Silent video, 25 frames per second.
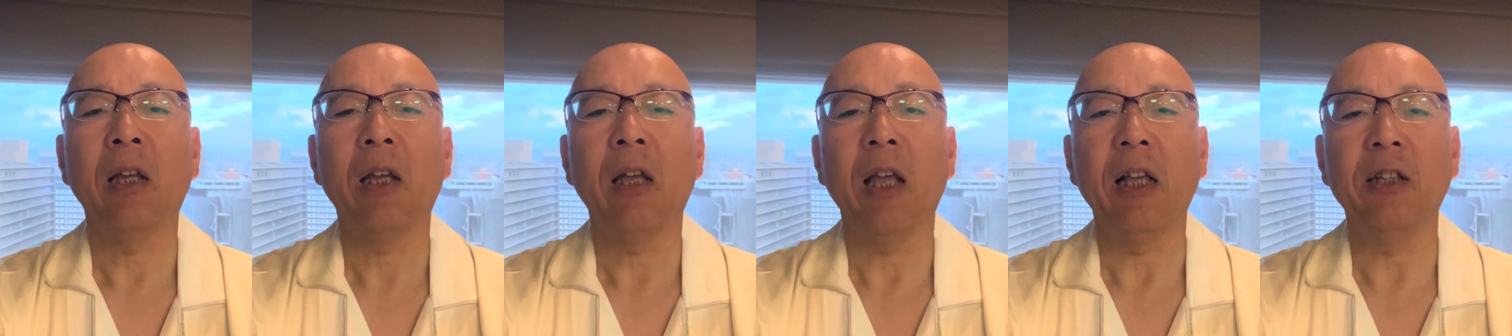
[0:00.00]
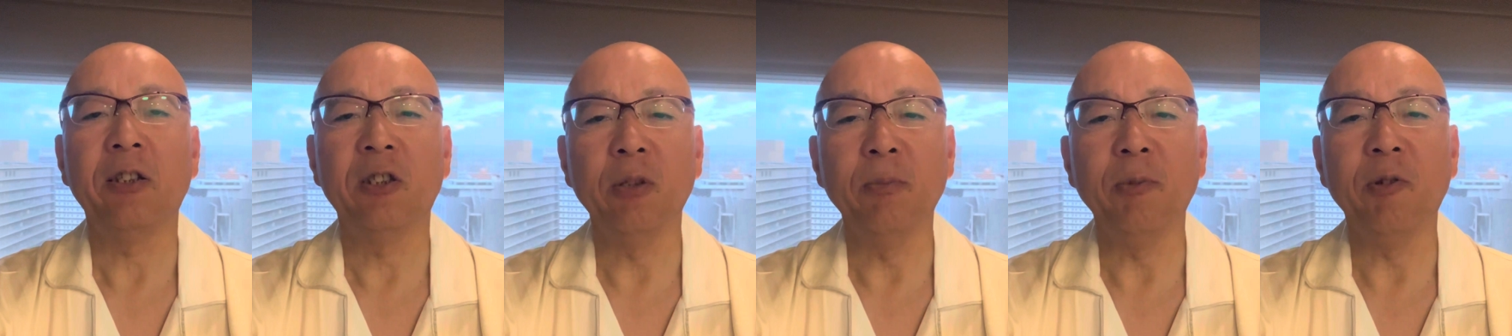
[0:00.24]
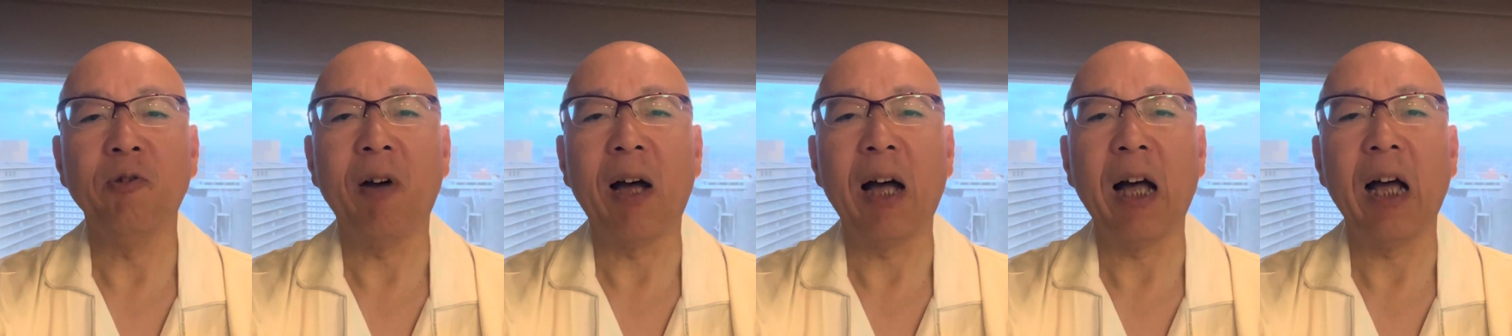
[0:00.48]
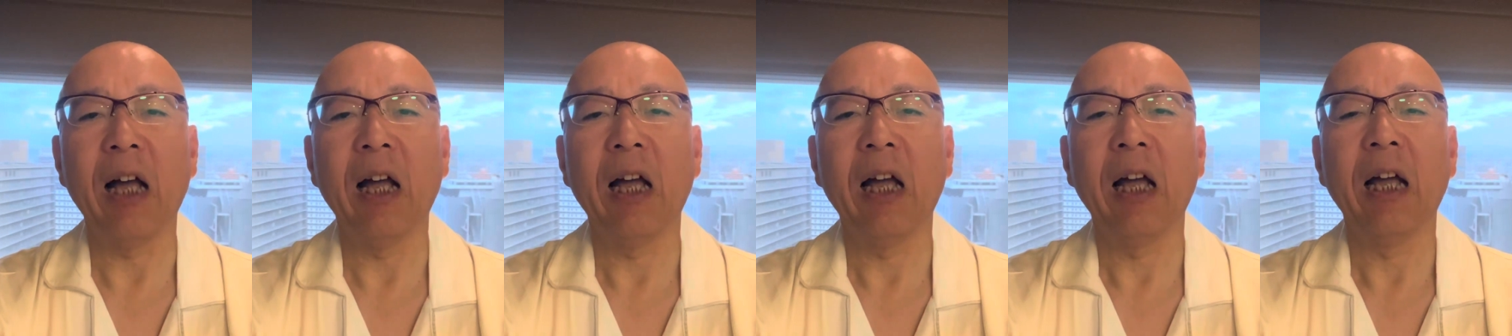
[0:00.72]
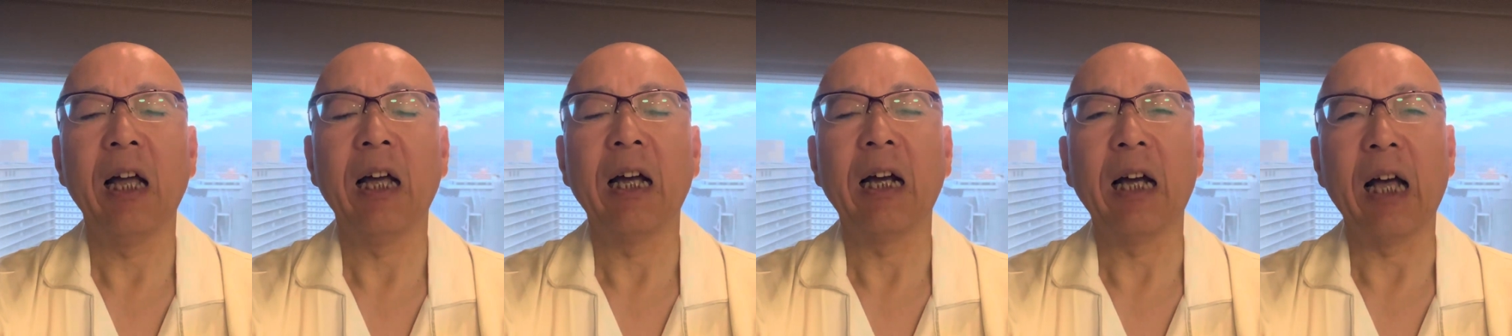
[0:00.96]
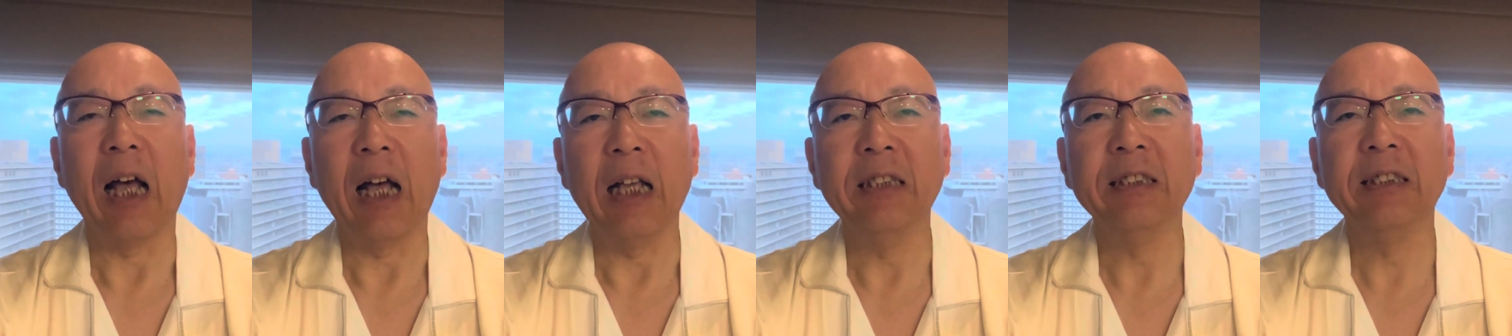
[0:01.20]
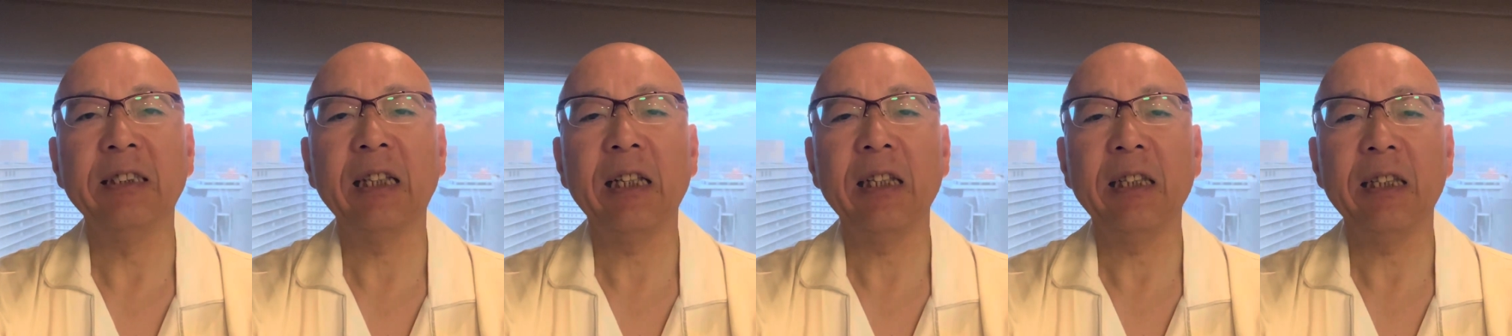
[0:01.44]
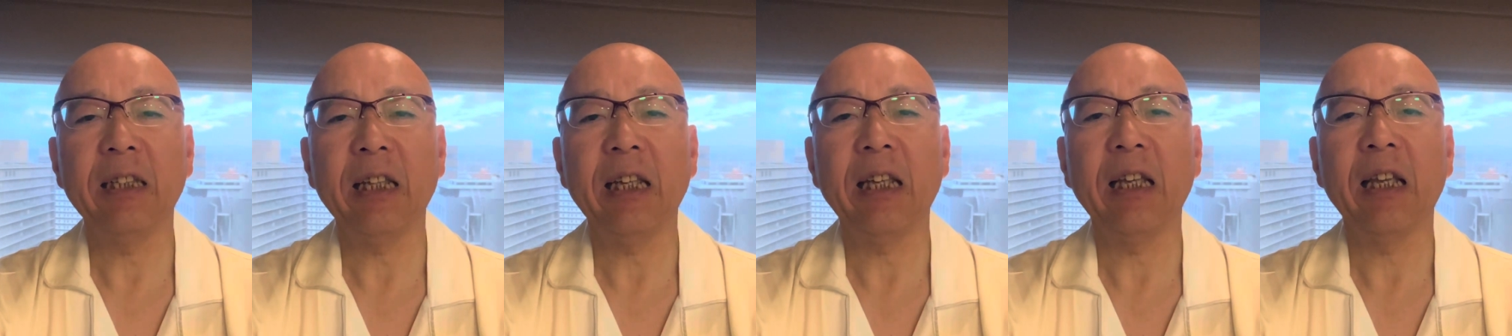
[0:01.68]
罪は完
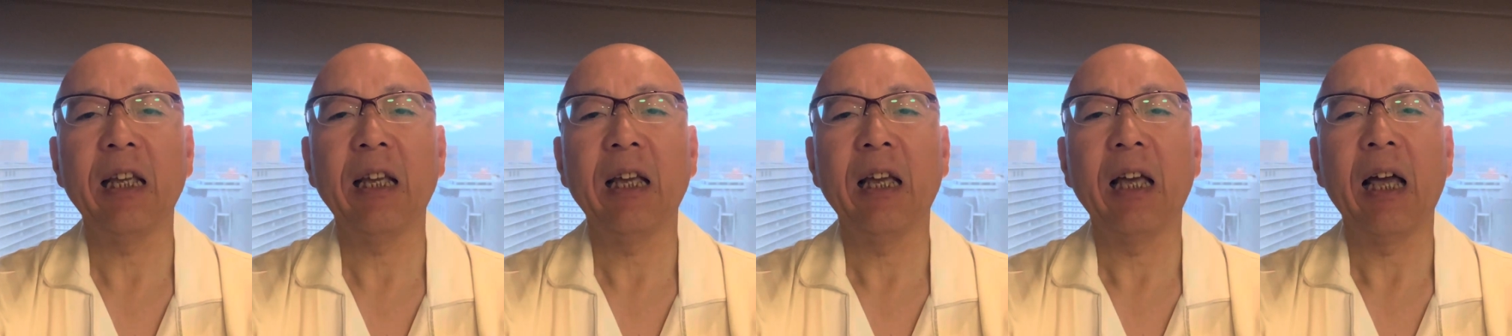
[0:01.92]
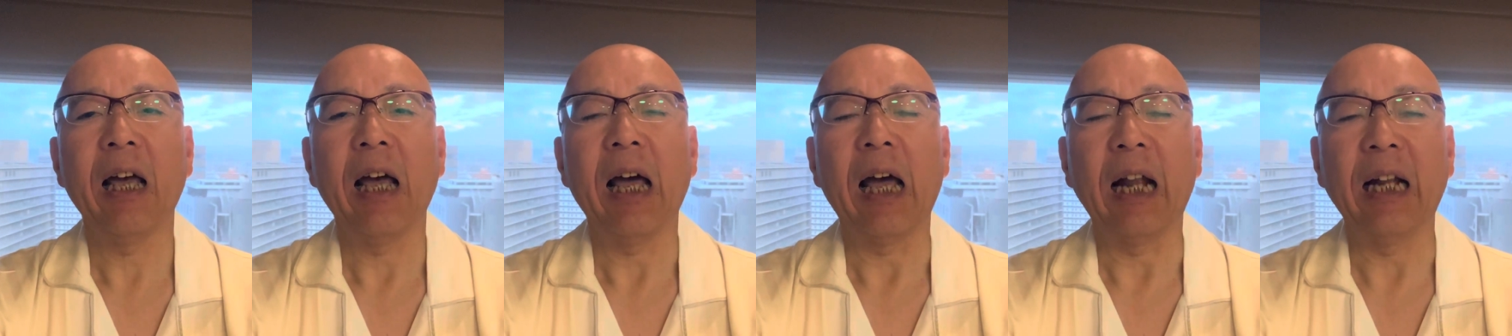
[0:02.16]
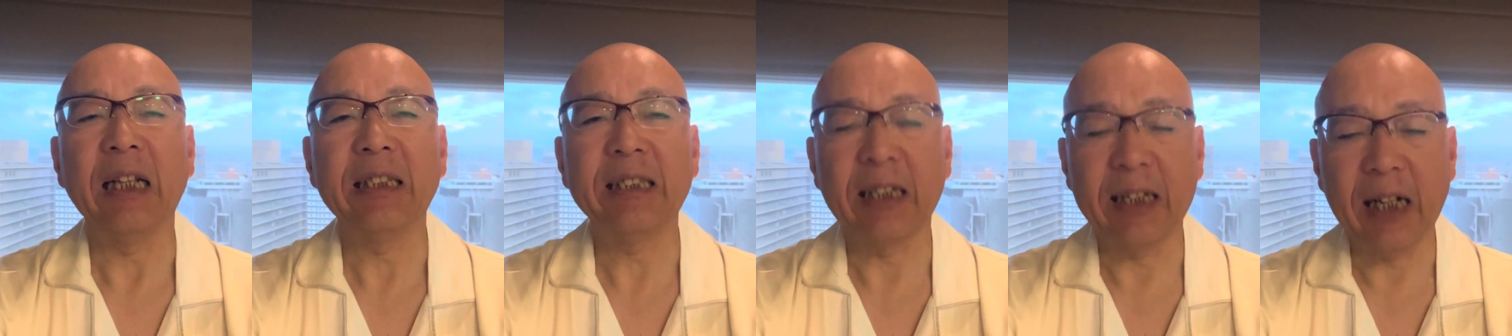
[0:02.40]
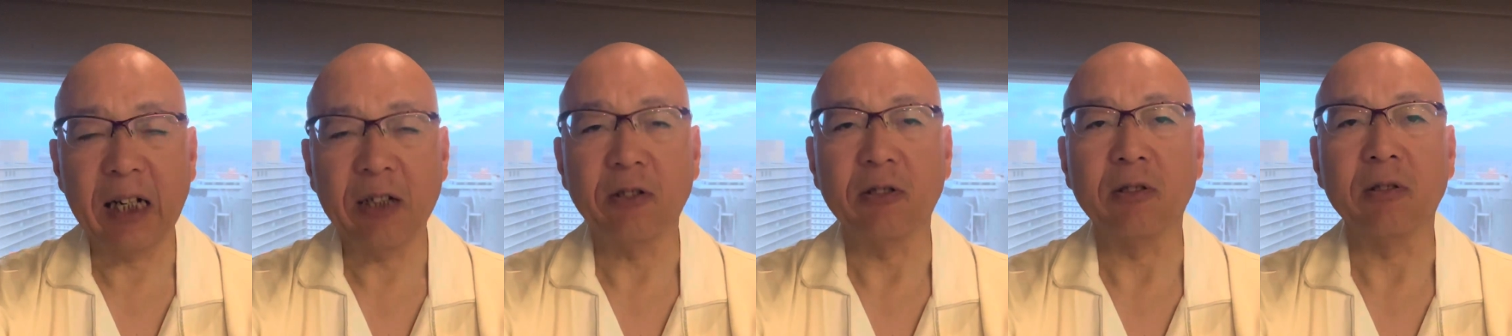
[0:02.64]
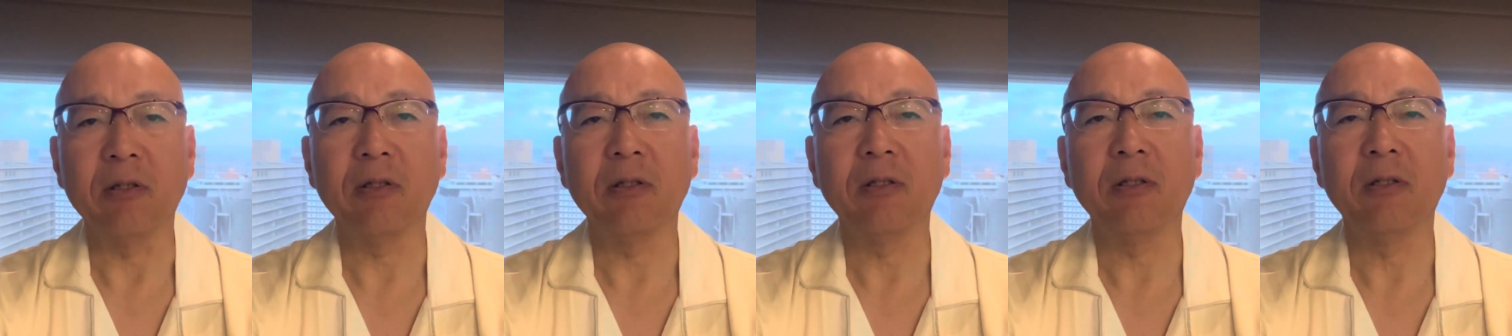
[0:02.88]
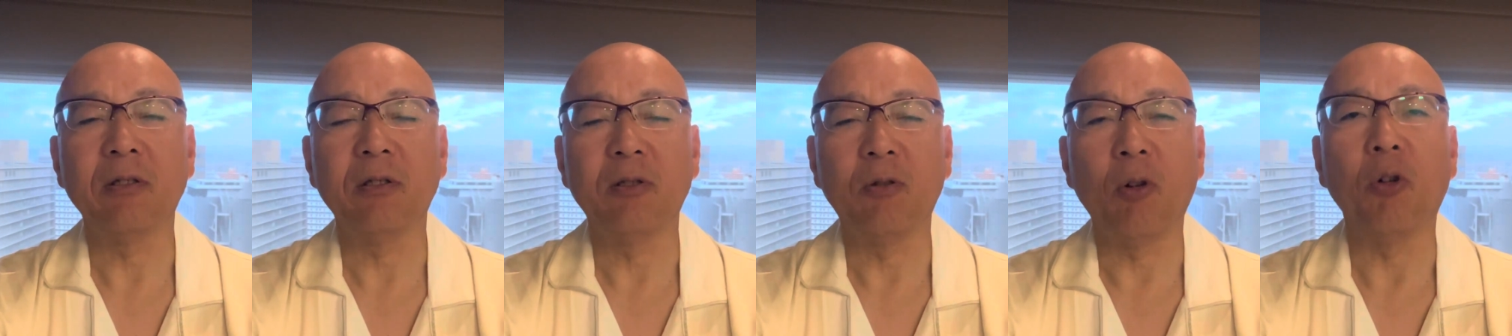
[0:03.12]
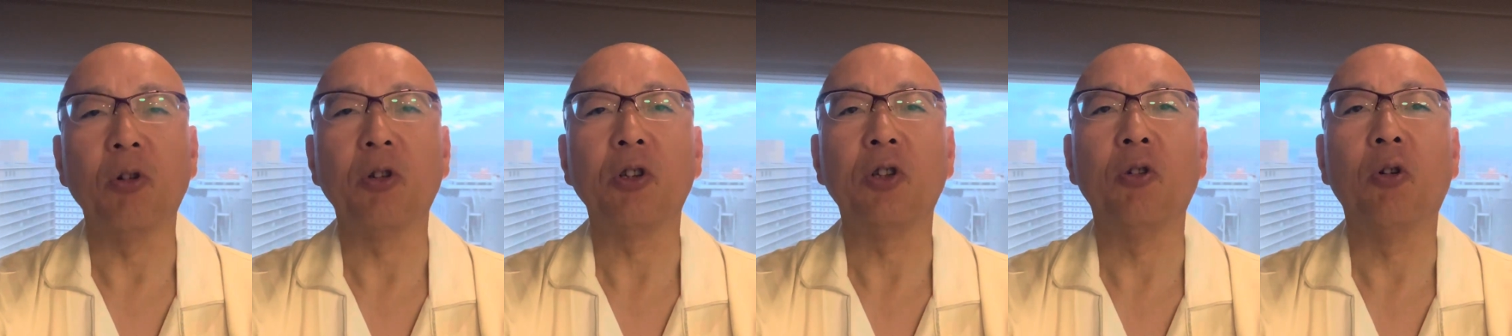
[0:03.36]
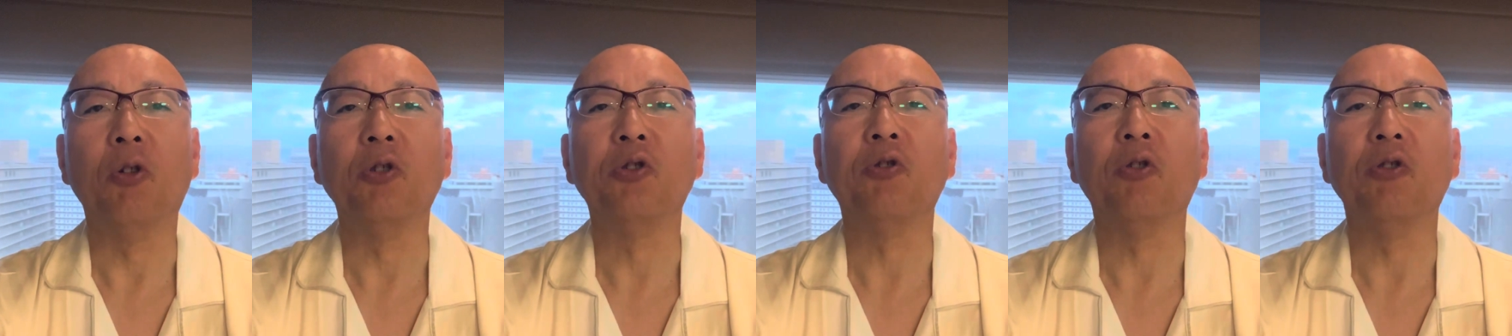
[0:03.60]
全に晴らされると
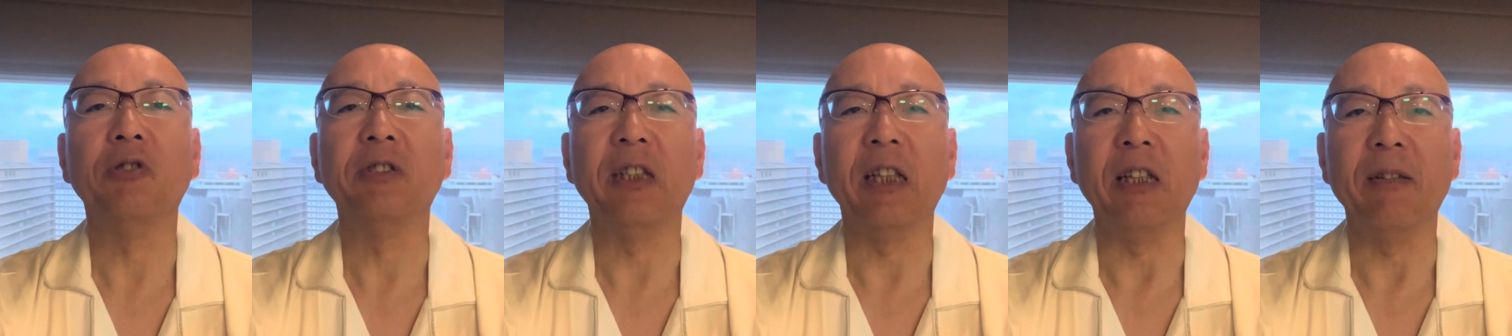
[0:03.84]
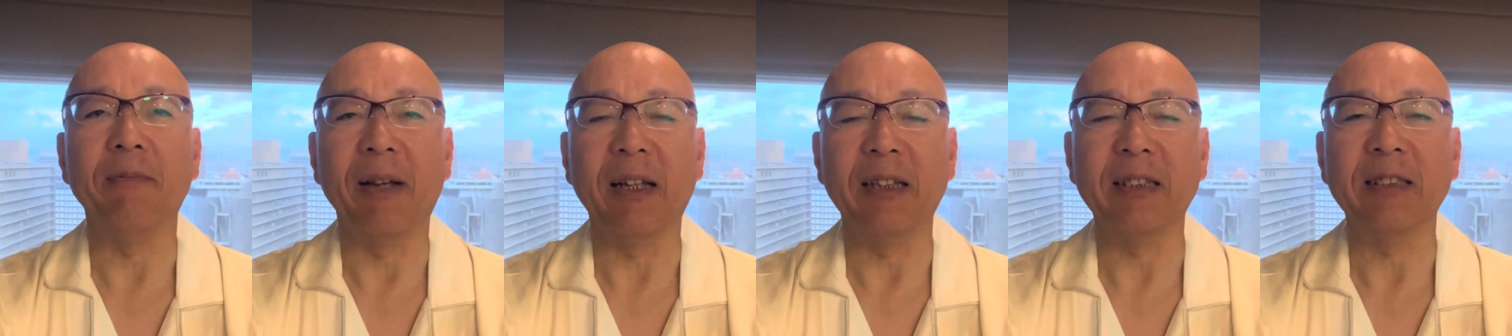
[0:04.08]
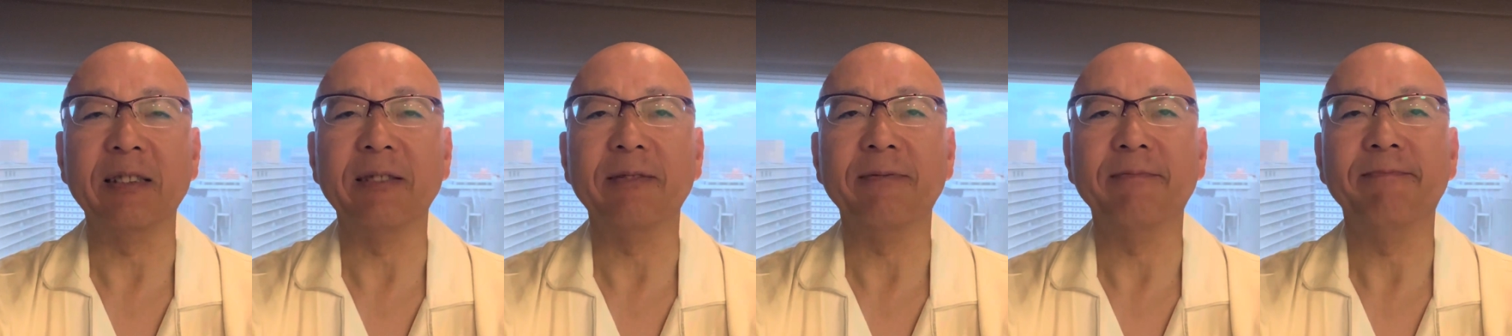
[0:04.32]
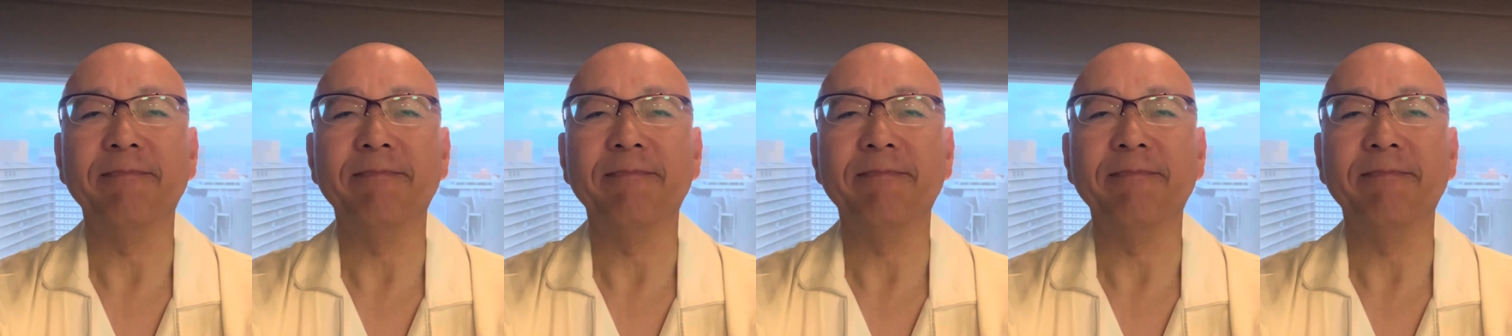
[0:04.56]
強調しています